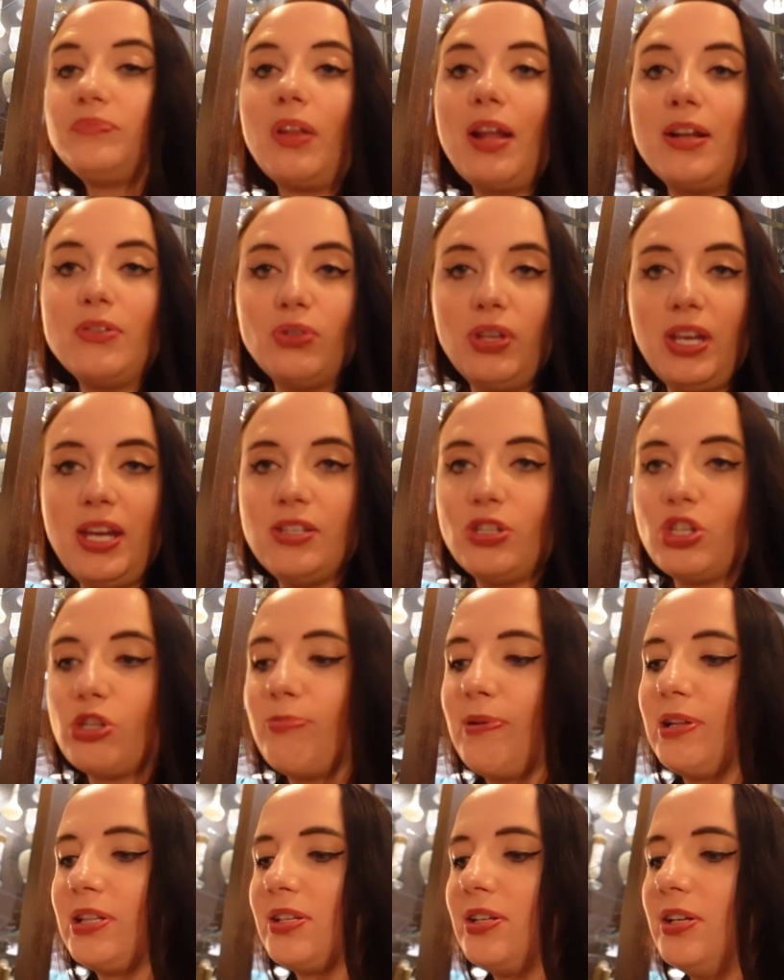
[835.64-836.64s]
Also
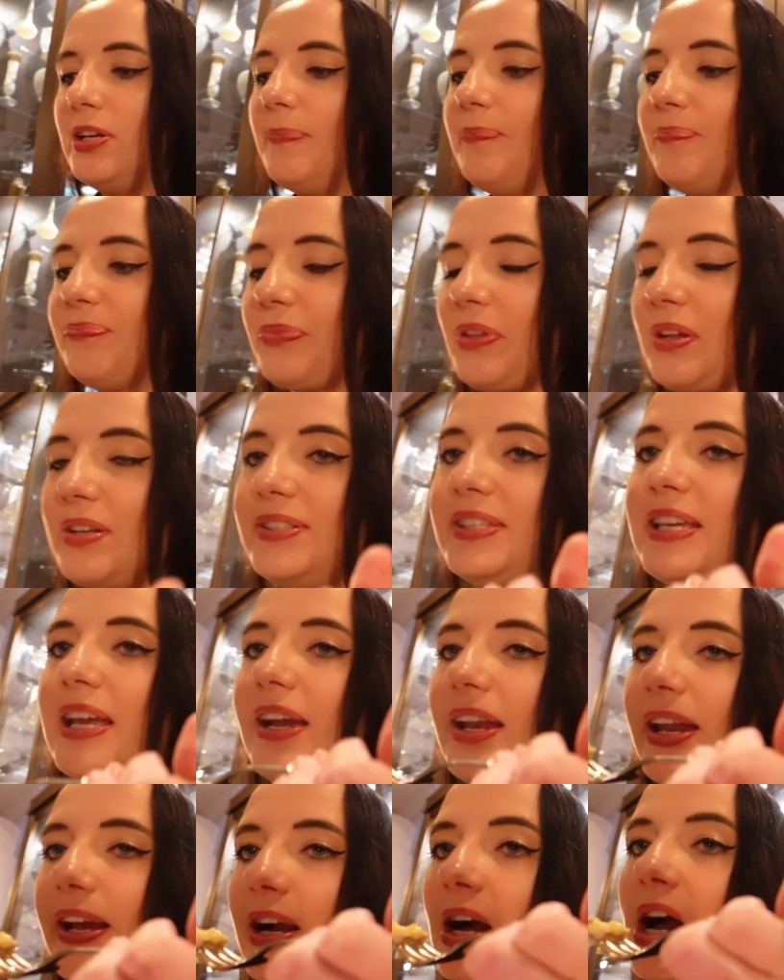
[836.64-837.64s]
Käsespätzle, sehr
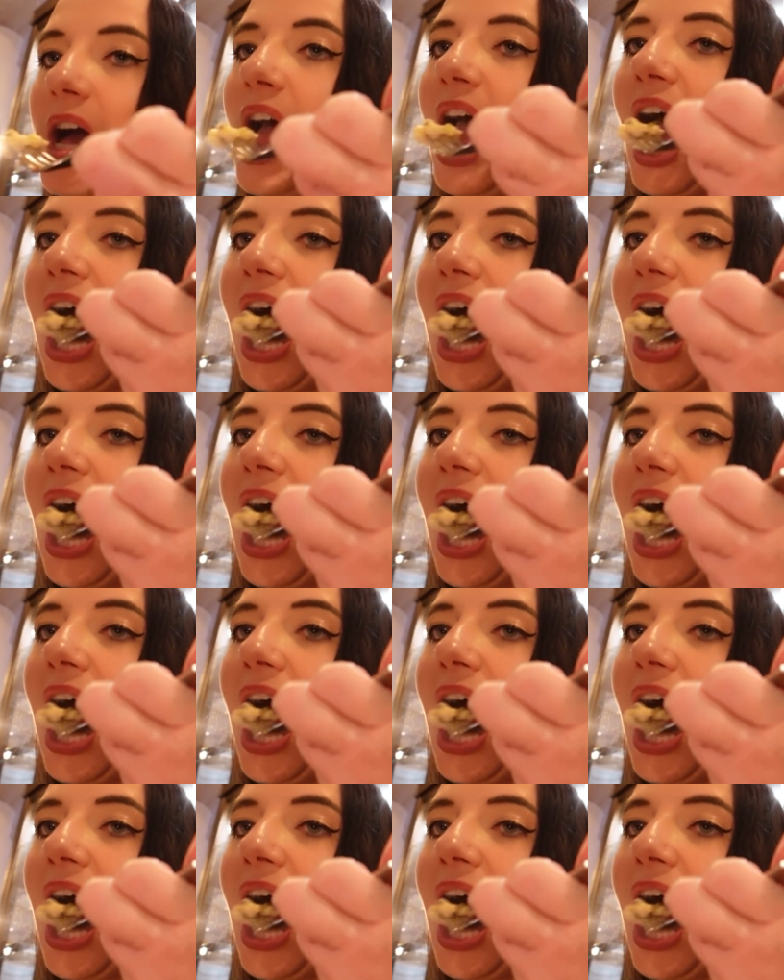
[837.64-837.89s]
lecker.